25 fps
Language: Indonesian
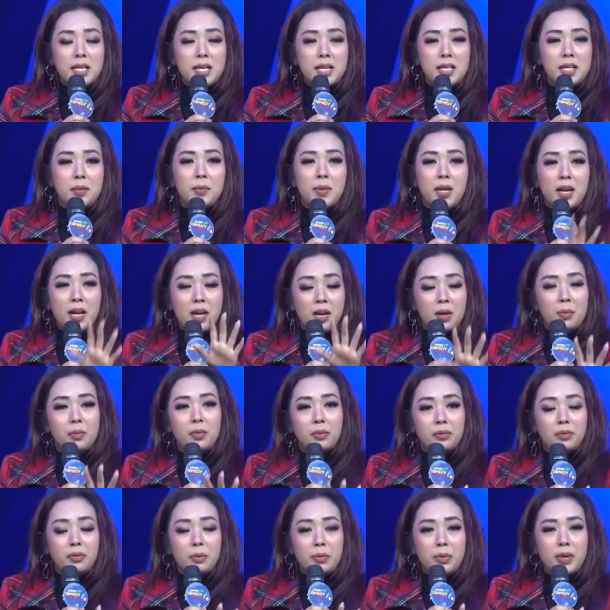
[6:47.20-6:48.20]
gimana
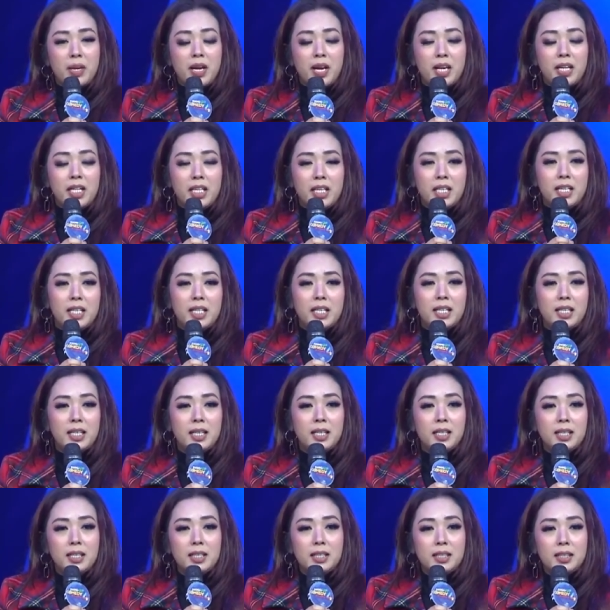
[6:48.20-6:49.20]
performnya hari ini?
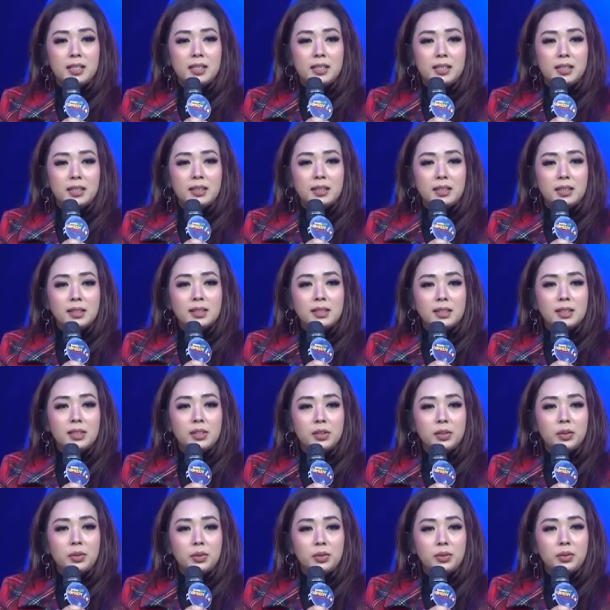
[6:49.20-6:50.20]
uh, kurang
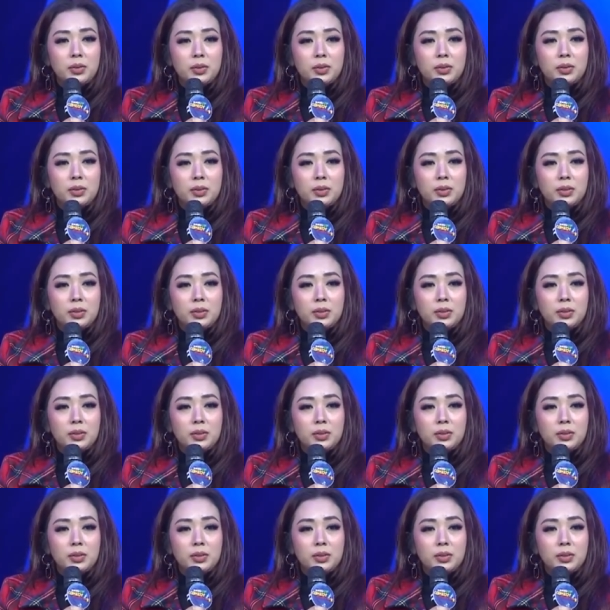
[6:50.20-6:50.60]
sih kayak